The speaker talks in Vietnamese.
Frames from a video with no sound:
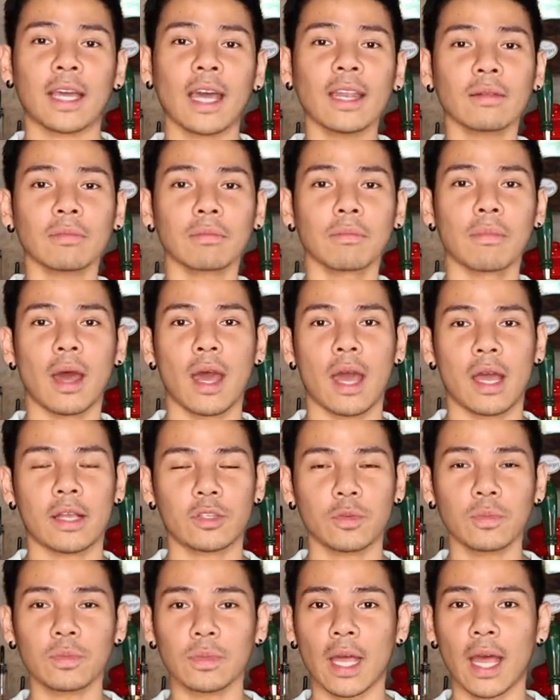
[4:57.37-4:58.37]
Cách mà
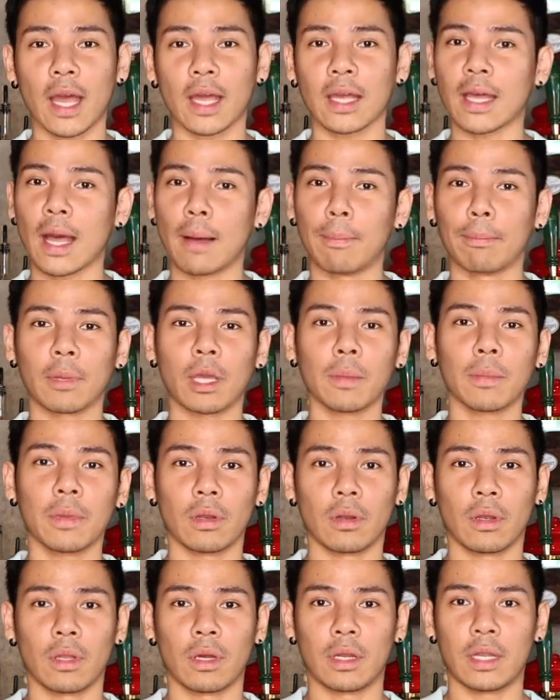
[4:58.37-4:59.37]
chúng ta cầm cái
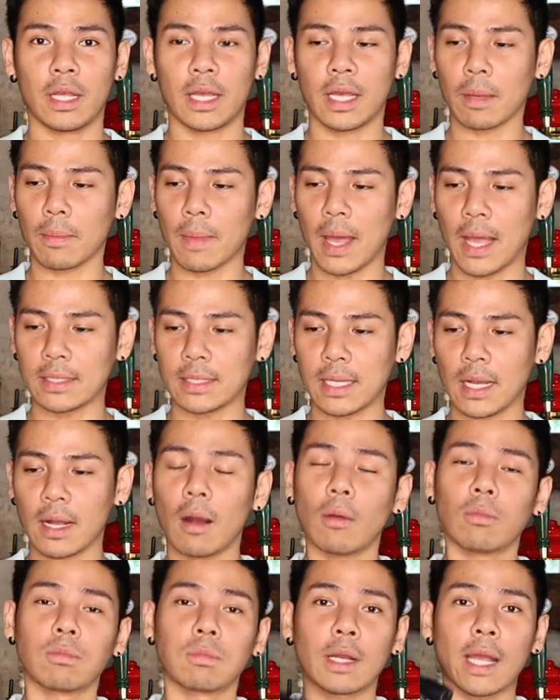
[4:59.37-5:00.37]
middler thì các bạn sẽ
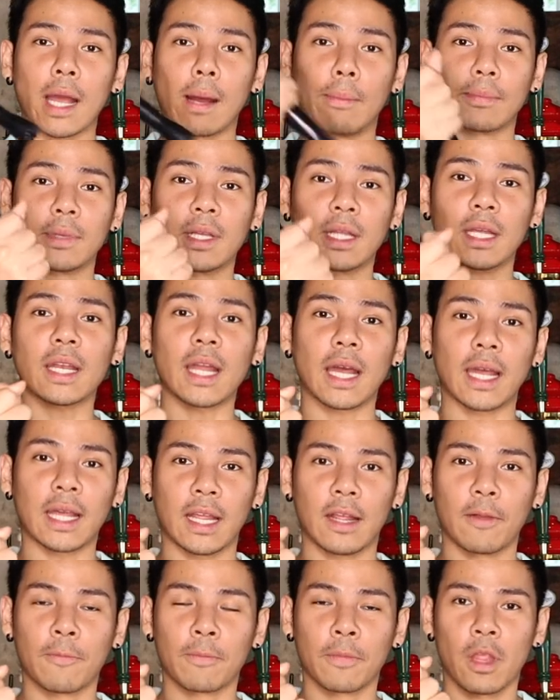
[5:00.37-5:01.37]
không cầm như thế
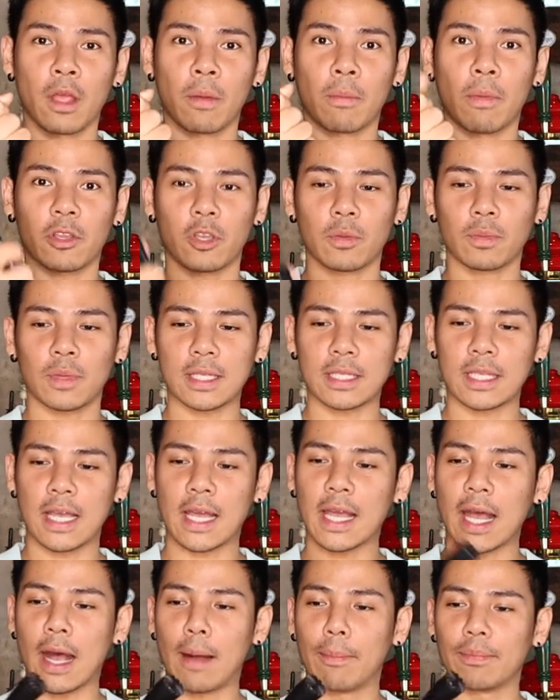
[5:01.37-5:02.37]
này mà chúng ta
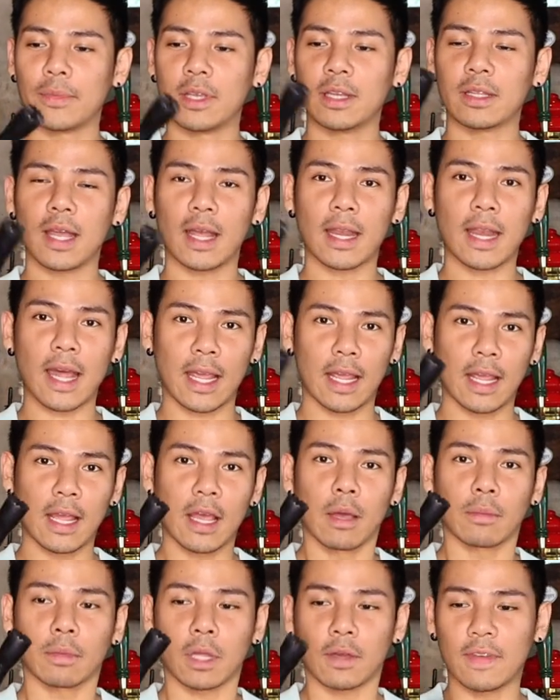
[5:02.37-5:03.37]
sẽ cầm như thế này,
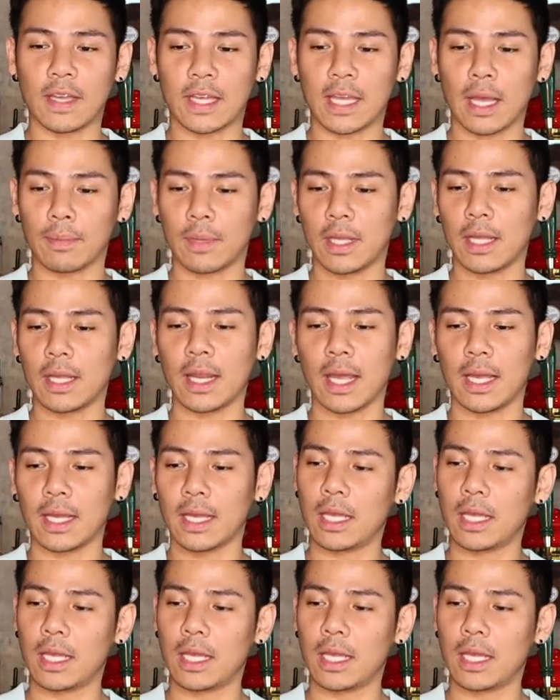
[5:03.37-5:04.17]
tại vì cầm như thế này